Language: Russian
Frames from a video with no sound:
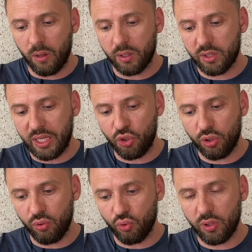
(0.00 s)

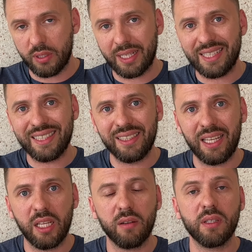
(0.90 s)
значит нужно
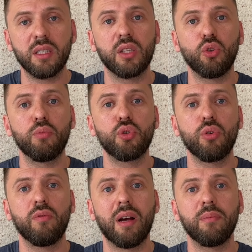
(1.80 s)
сконцентрироваться на том,
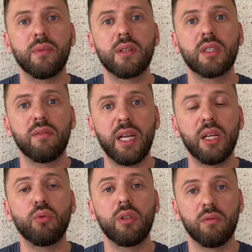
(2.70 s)
что вам
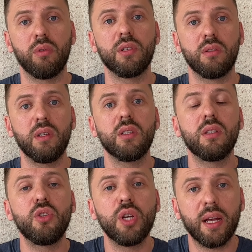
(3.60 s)
доставляет удовольствие
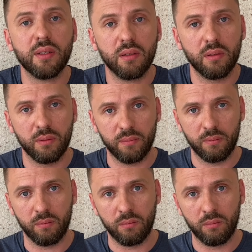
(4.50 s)
сейчас –
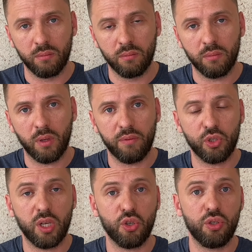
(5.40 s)
а вы
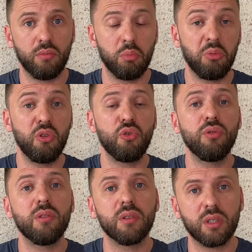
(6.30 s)
скажете, ну мне ничего
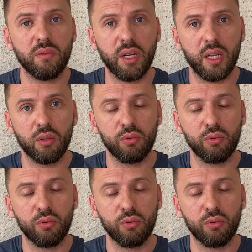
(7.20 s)
не доставляет.